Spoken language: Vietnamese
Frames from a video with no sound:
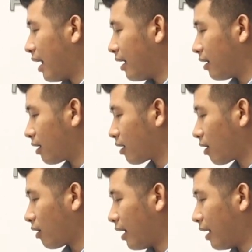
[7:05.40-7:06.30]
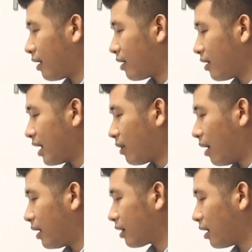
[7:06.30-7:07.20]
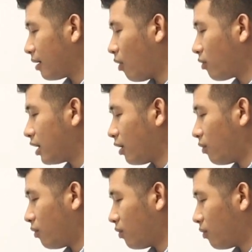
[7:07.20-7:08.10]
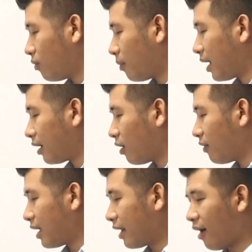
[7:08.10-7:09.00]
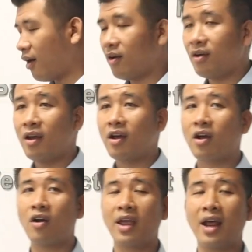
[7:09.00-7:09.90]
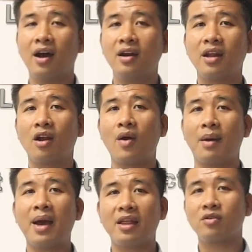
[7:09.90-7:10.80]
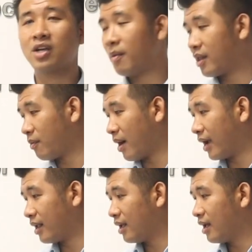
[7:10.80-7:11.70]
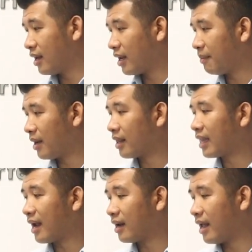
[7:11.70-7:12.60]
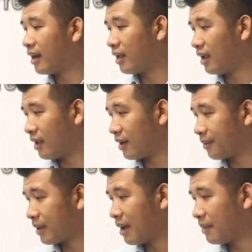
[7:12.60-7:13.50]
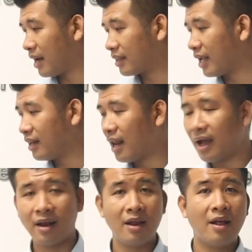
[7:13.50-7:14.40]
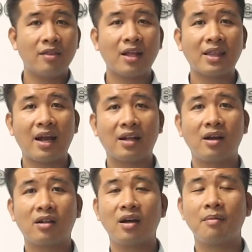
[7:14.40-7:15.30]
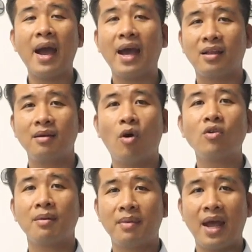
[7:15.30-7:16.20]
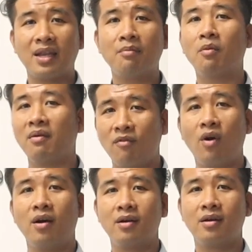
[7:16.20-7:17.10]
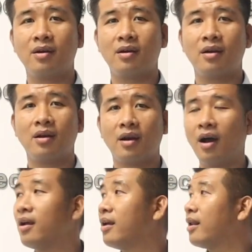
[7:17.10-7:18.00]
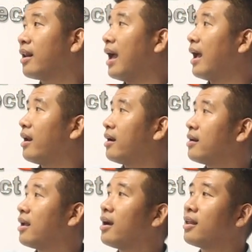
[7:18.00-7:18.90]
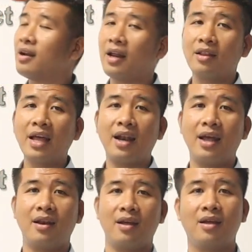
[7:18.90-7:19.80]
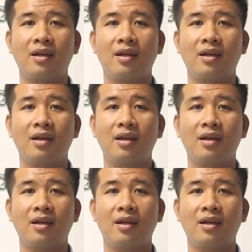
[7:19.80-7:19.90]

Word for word: lên có thể nó nó dao động lên tới bốn triệu một mét đối với nhà nhỏ. Còn nhà lớn thì nó khoảng ba triệu sáu, ba triệu bảy. Thì mình đang tăng lên, thì ở đây mình đang tính là nó tăng từ, từ ba tới bốn trăm ngàn trên một mét vuông. Đó là những cái thứ này nó tăng lên này.